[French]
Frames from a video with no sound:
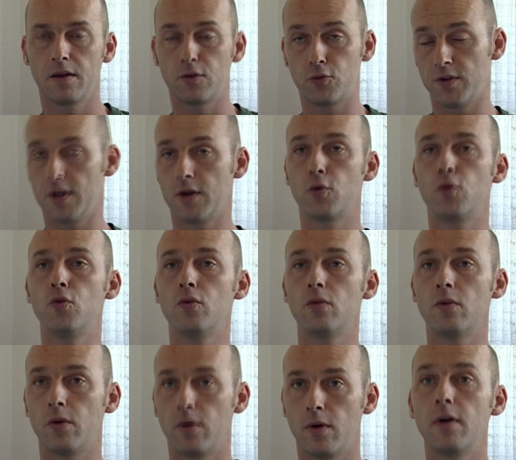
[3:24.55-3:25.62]
Et tout d'un
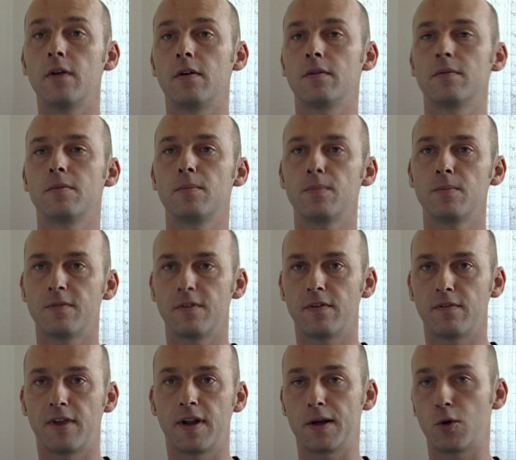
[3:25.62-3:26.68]
coup,
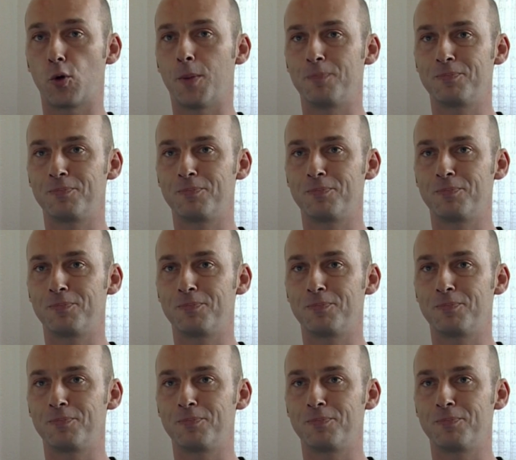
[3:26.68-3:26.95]
euh, quoi.